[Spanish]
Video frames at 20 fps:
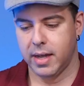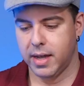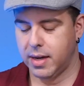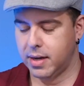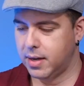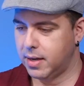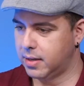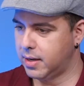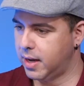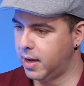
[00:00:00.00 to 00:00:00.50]

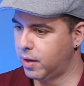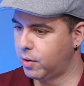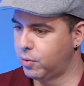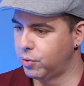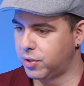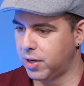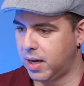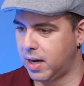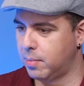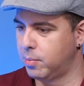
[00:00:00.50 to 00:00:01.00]
el,
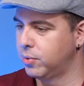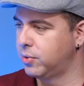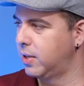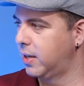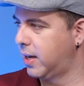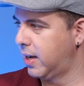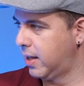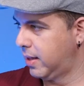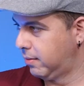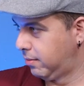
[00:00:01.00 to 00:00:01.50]
escuchar la
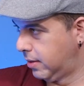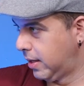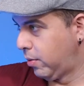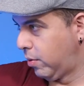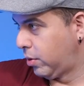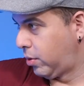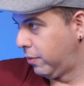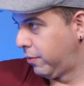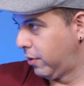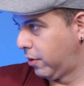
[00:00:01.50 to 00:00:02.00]
música de
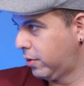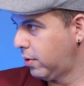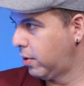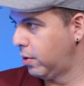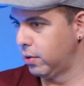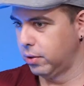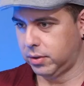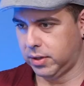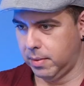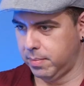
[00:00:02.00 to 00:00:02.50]
nuestro
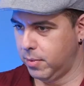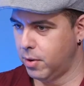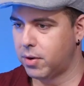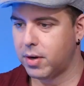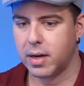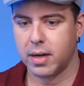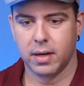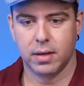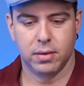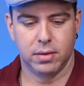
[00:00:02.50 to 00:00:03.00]
folclore, los
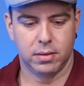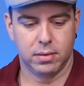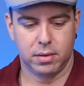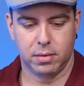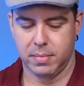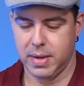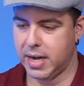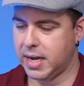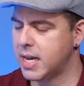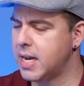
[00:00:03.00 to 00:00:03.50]
tambores, los,
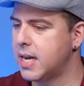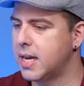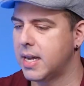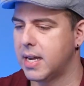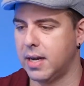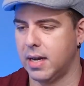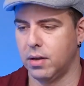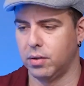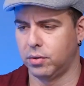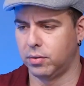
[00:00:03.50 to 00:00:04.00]

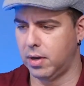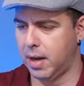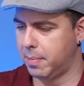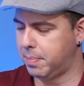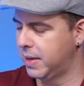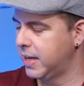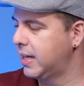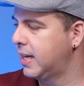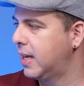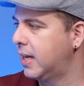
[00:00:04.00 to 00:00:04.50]
barriles, las
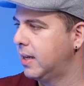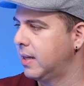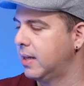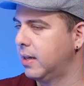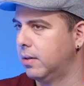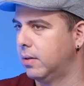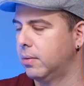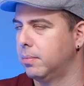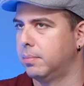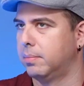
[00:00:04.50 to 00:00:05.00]
plenas
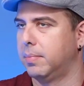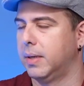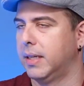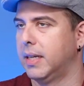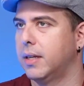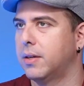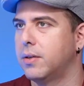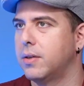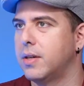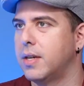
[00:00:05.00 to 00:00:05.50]
y los
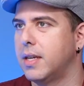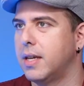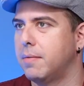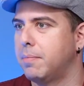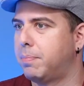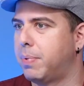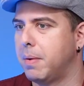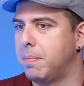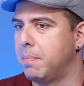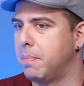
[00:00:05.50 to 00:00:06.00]
pleneros,
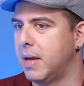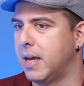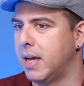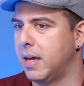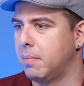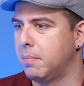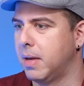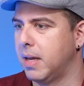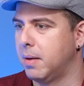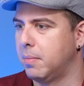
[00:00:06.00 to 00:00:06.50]
pues
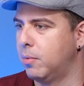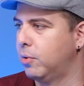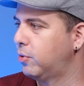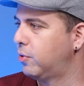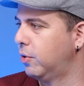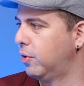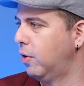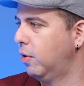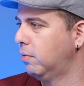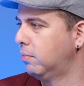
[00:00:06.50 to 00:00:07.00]
me,
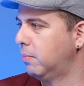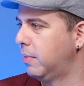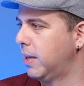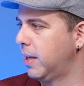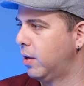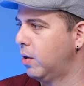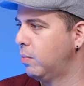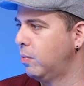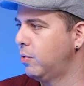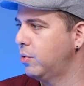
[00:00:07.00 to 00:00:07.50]
emocionó, me
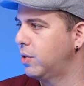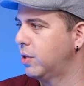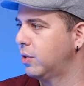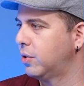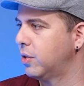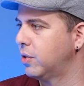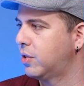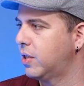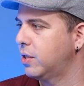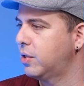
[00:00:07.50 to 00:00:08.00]
llenó mucho.
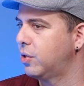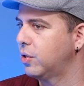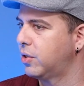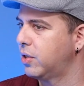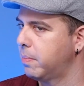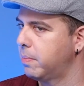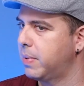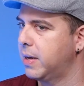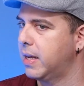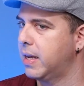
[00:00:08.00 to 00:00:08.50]
Entonces yo
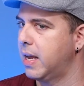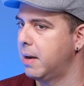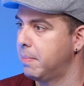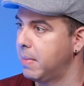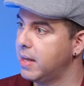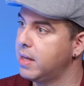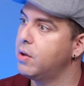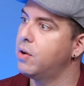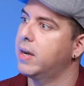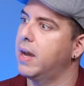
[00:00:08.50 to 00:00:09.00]
siempre, él
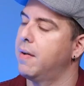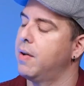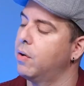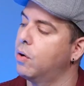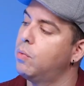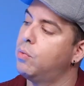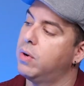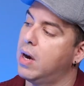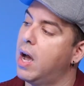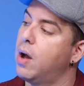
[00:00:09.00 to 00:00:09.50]
me dijo que había
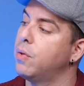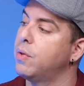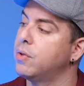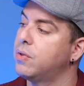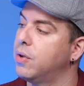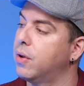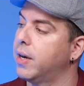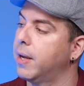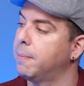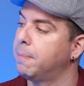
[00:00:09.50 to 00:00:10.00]
como unas
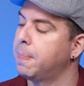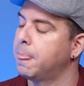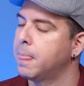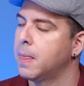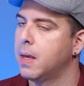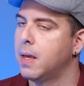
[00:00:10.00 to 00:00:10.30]
audiciones.